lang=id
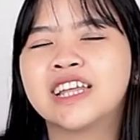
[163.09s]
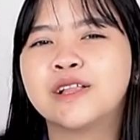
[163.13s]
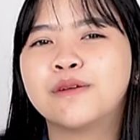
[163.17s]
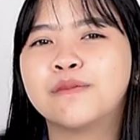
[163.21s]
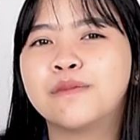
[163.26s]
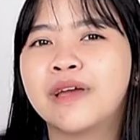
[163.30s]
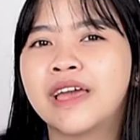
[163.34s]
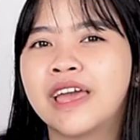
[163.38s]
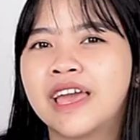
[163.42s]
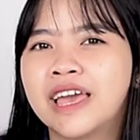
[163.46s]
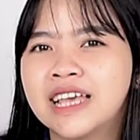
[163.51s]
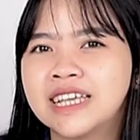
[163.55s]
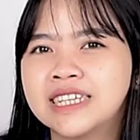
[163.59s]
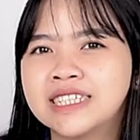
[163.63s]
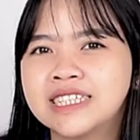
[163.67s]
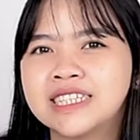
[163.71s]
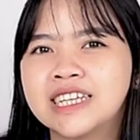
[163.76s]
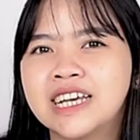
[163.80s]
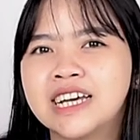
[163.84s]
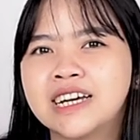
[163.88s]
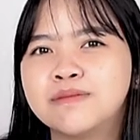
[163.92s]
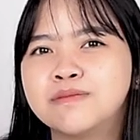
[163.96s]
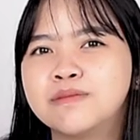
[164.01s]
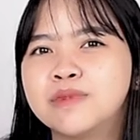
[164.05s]
LBS
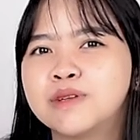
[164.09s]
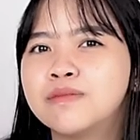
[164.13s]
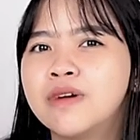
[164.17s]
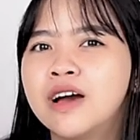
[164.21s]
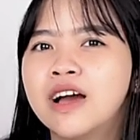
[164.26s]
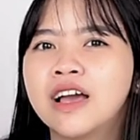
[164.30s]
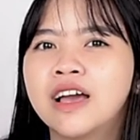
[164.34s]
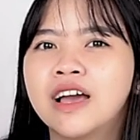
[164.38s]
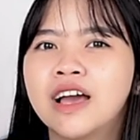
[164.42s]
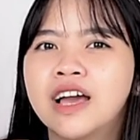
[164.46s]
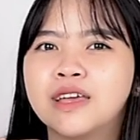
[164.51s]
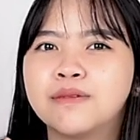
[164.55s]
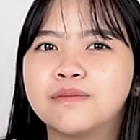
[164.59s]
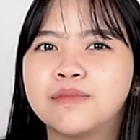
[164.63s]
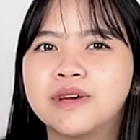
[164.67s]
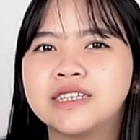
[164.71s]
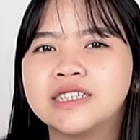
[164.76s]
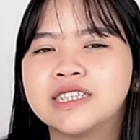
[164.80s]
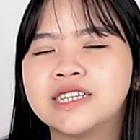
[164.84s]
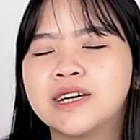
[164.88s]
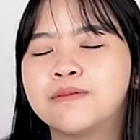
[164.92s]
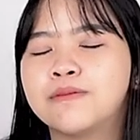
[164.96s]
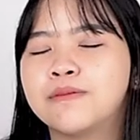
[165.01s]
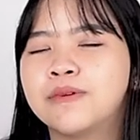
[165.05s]
yang berbagai
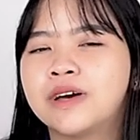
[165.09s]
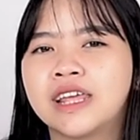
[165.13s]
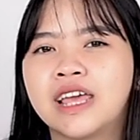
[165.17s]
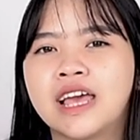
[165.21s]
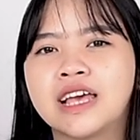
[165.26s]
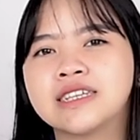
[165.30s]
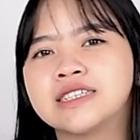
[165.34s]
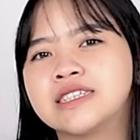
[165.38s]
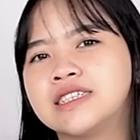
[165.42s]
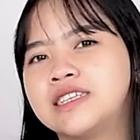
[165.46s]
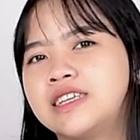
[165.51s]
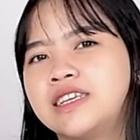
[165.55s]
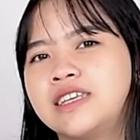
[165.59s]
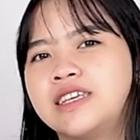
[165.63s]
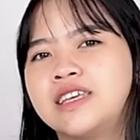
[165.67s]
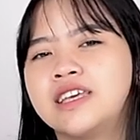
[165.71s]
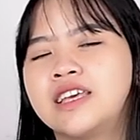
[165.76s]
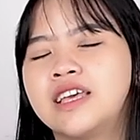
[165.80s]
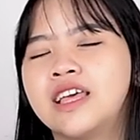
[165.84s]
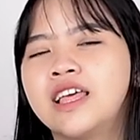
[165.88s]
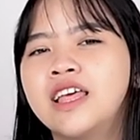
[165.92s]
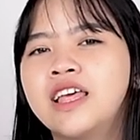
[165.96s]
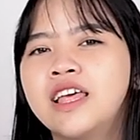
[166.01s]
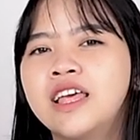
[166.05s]
macam variasi.